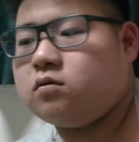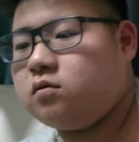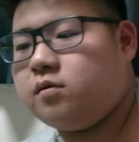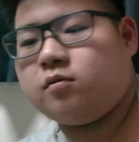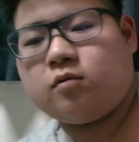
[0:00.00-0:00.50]

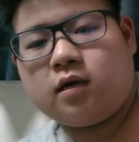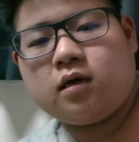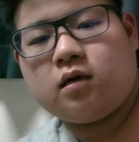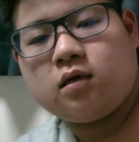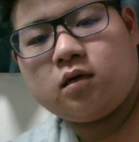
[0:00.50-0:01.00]
俺もこれ。
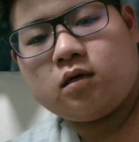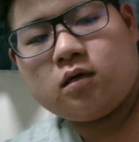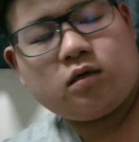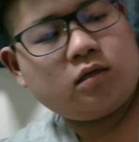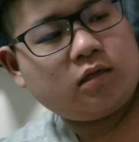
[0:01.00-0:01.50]

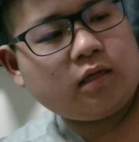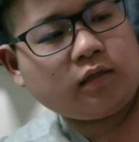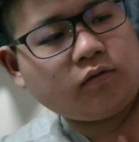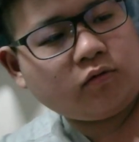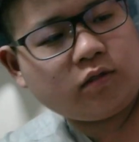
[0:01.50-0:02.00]
納
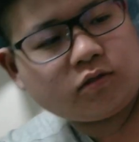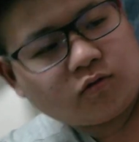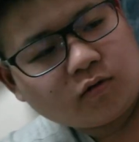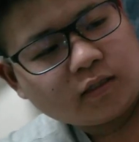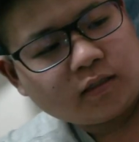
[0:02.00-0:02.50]
得いく
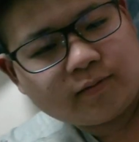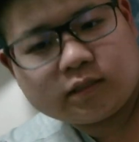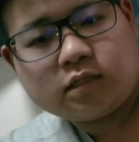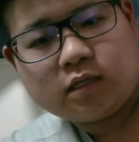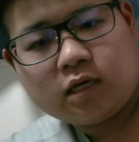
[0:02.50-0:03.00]
動画できま
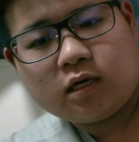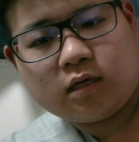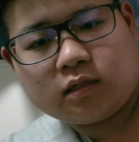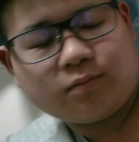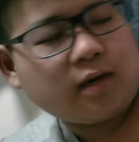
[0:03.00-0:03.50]
せんね。
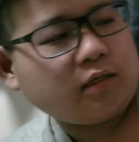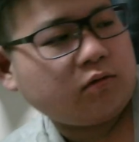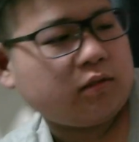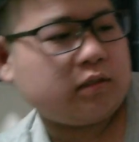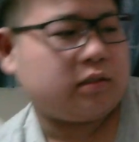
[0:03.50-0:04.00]
で、
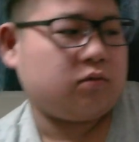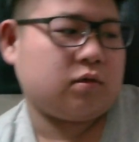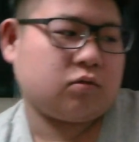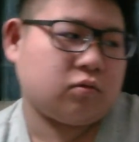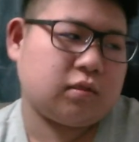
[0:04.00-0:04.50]
マリオデッセイ動
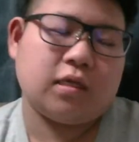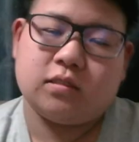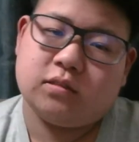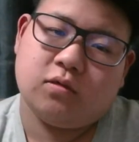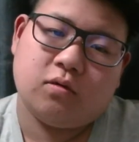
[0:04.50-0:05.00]
画撮ったん
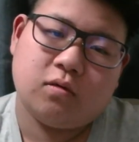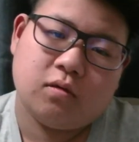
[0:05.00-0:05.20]
すよ。